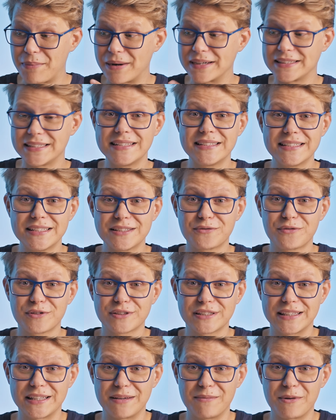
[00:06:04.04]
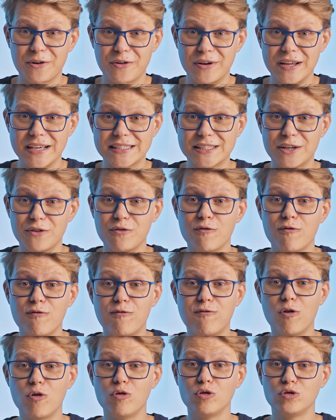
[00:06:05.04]
a partir disso você tem uma conexão
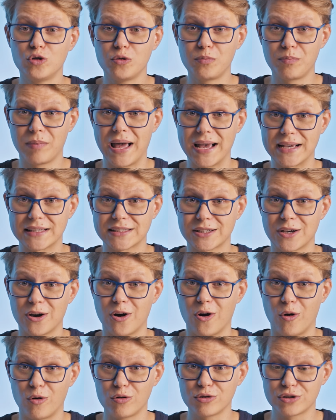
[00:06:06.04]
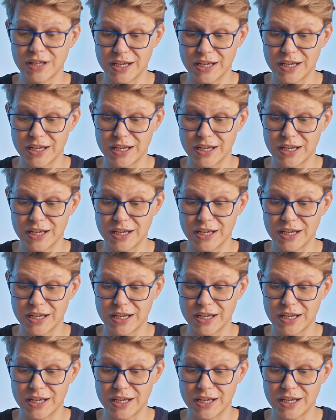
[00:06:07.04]
full duplex, ou